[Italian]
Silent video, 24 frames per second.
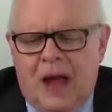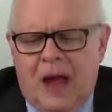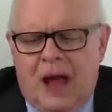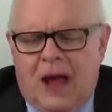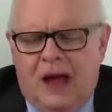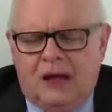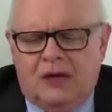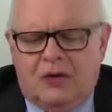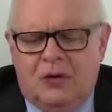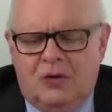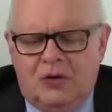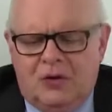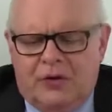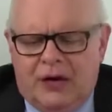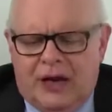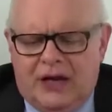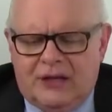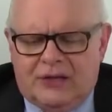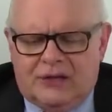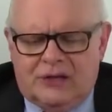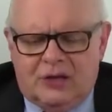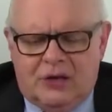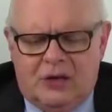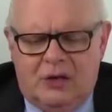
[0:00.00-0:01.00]
al
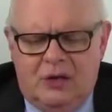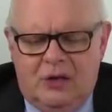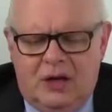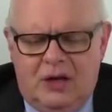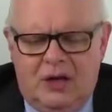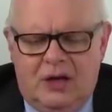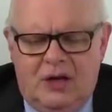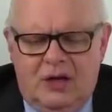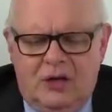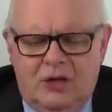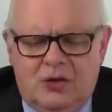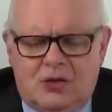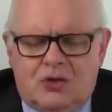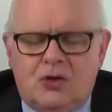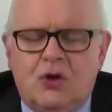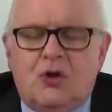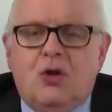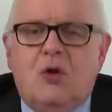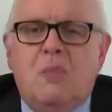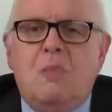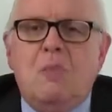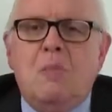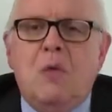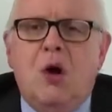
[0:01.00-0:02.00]
congresso
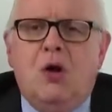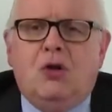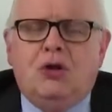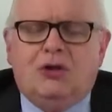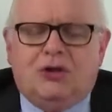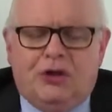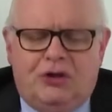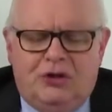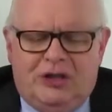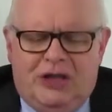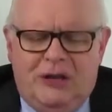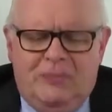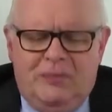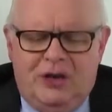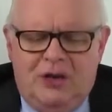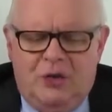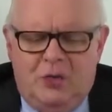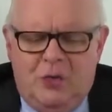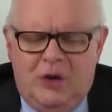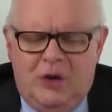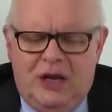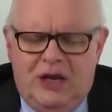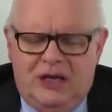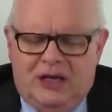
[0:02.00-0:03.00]
sono molto
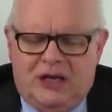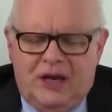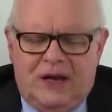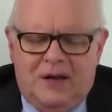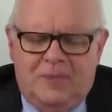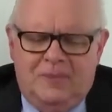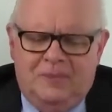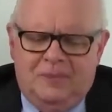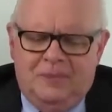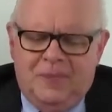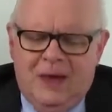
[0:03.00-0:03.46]
diminuite.